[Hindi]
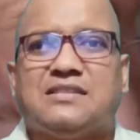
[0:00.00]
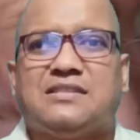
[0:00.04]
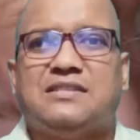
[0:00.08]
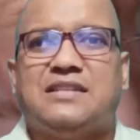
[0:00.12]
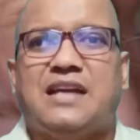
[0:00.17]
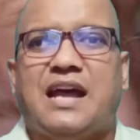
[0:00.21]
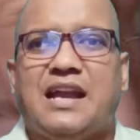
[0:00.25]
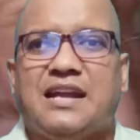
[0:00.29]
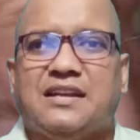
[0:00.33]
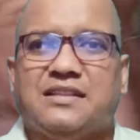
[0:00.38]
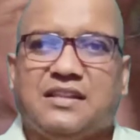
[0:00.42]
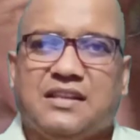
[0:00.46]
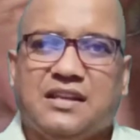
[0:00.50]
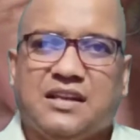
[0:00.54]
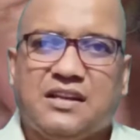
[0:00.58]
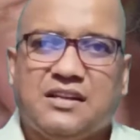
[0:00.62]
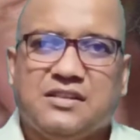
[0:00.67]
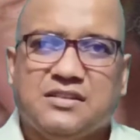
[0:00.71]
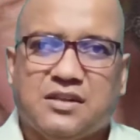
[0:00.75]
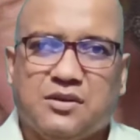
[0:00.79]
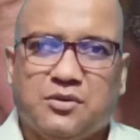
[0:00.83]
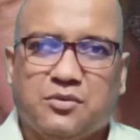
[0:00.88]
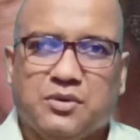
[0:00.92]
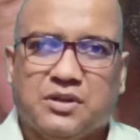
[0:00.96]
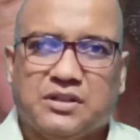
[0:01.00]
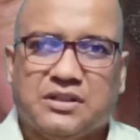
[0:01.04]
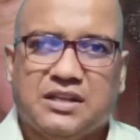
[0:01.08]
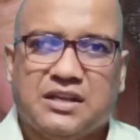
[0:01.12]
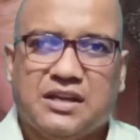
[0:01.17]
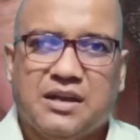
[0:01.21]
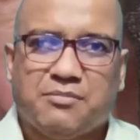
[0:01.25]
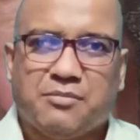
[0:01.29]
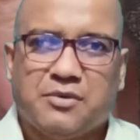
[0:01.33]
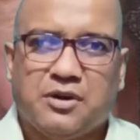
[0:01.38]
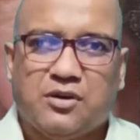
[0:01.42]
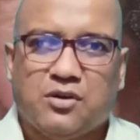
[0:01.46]
प्रॉपर बैलेंस डाइट
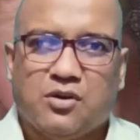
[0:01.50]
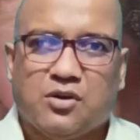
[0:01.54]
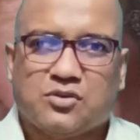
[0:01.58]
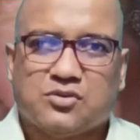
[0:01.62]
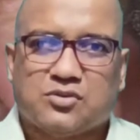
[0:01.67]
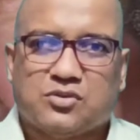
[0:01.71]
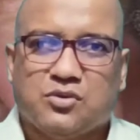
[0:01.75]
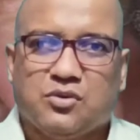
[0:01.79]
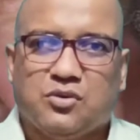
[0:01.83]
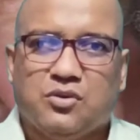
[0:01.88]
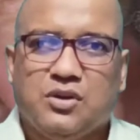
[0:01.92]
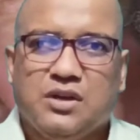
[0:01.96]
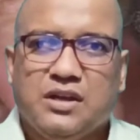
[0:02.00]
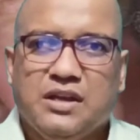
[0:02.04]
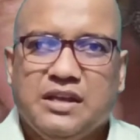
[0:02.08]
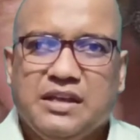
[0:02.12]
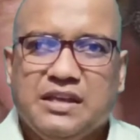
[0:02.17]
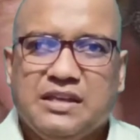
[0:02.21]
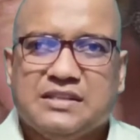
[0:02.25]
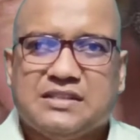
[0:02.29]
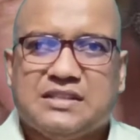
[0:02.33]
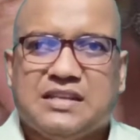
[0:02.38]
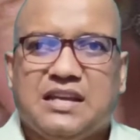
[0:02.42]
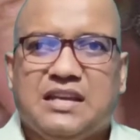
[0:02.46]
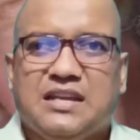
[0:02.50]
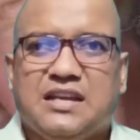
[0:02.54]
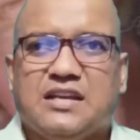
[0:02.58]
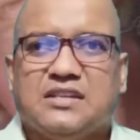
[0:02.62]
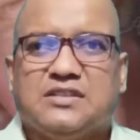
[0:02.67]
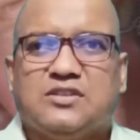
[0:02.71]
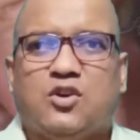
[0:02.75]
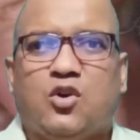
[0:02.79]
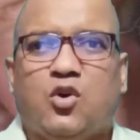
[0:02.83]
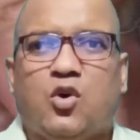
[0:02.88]
देने की जरूरत है आपके डॉग्स को